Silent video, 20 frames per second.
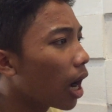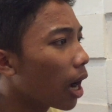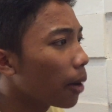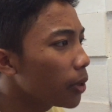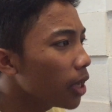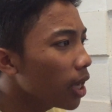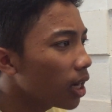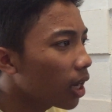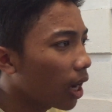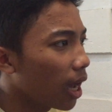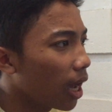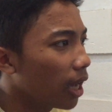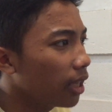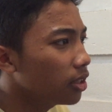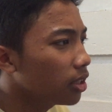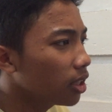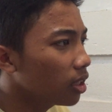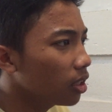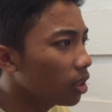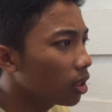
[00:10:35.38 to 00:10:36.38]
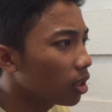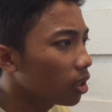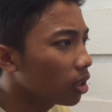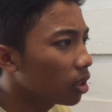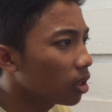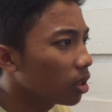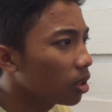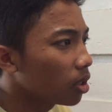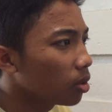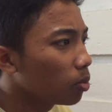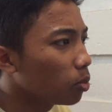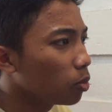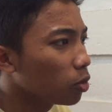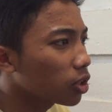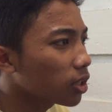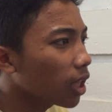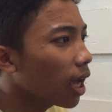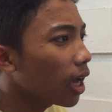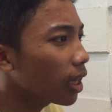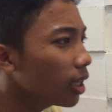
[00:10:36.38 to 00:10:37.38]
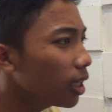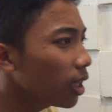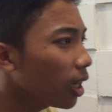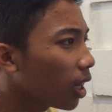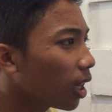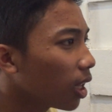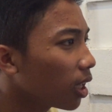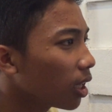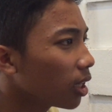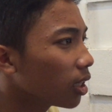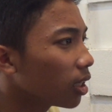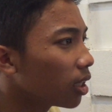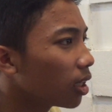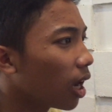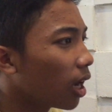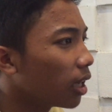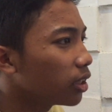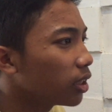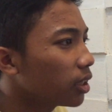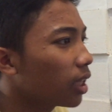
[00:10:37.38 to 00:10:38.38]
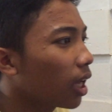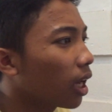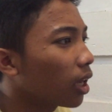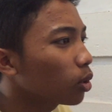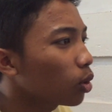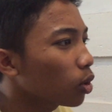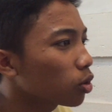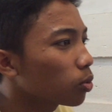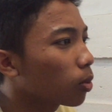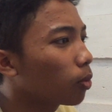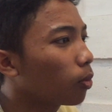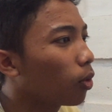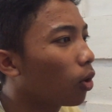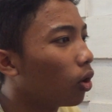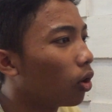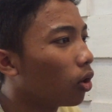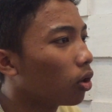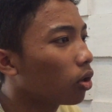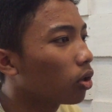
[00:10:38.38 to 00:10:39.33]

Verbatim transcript: Abi anak anjir Mustahil Ajenjang tos berbohong.